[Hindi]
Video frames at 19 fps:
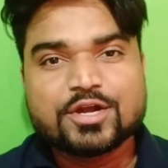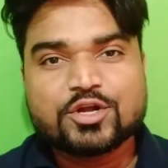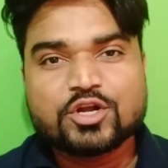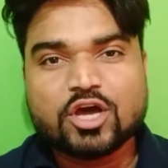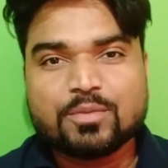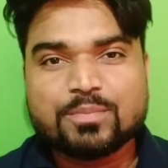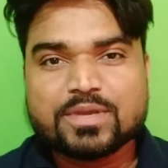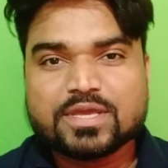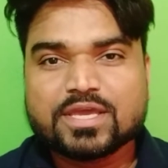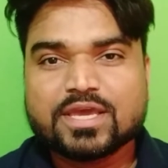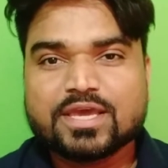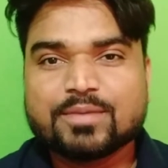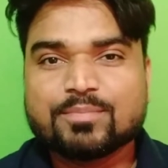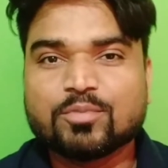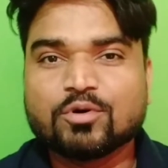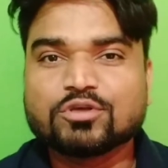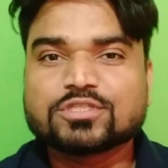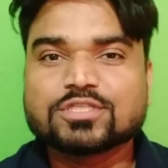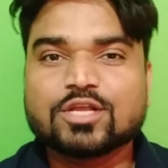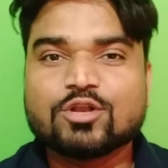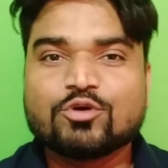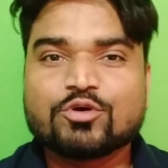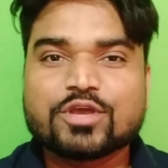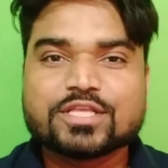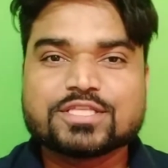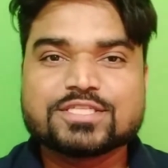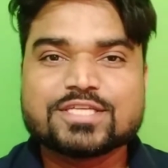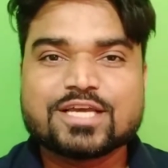टॉपिक है बहुत सारे
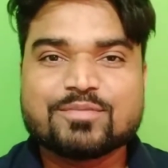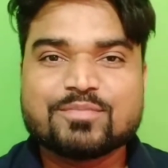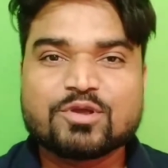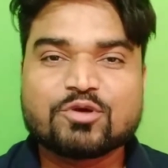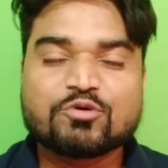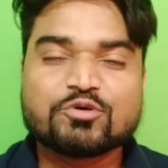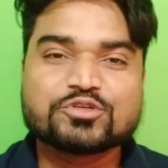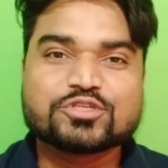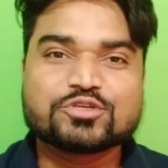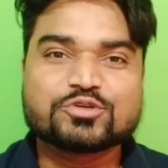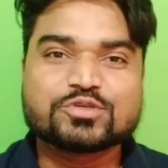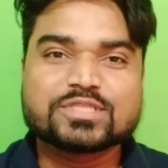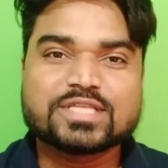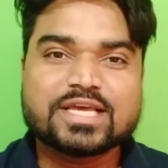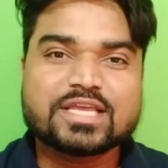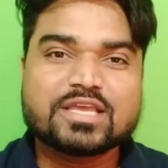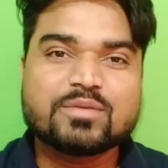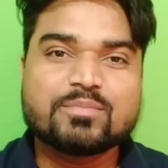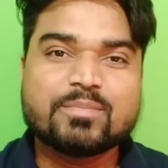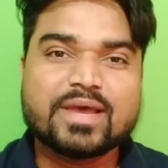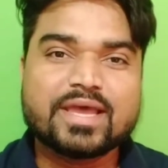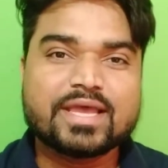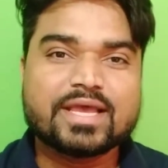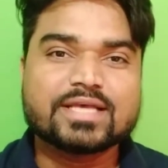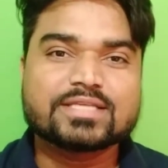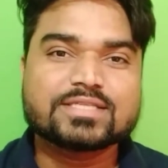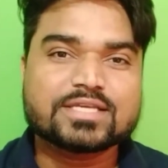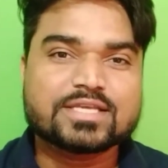लोगों के जहन में क्वेश्चन होता है कि मैं
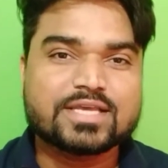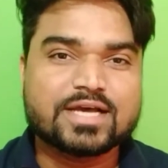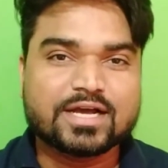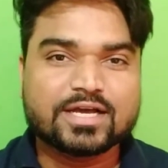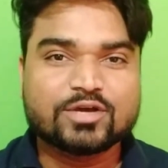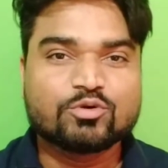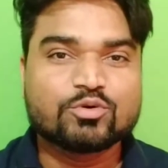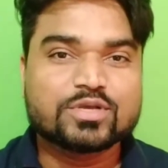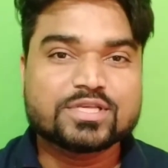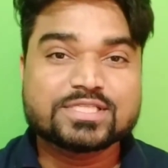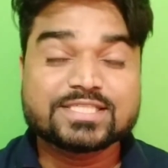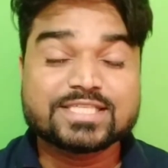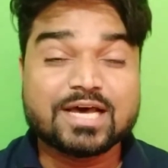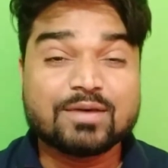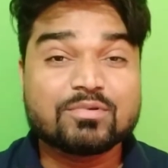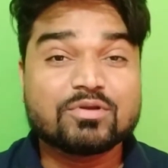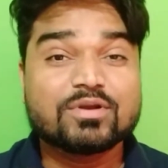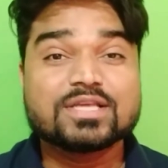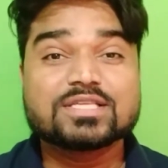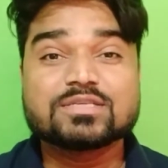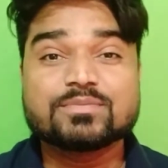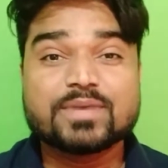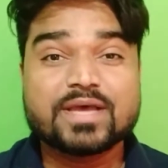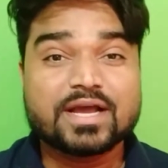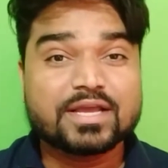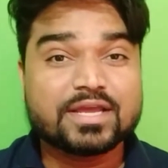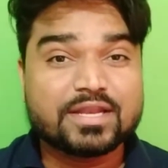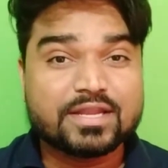ऐसा क्या करूं कि सामने वाले से
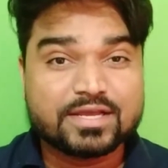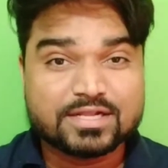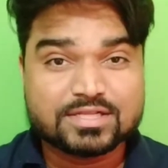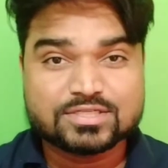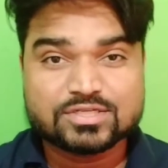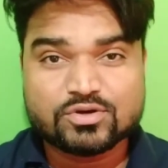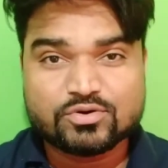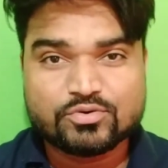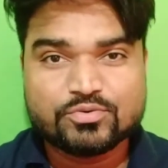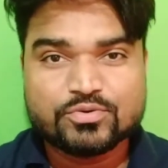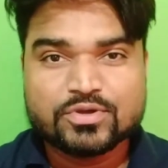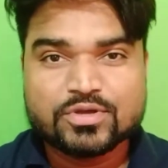मैं आगे निकल जाऊं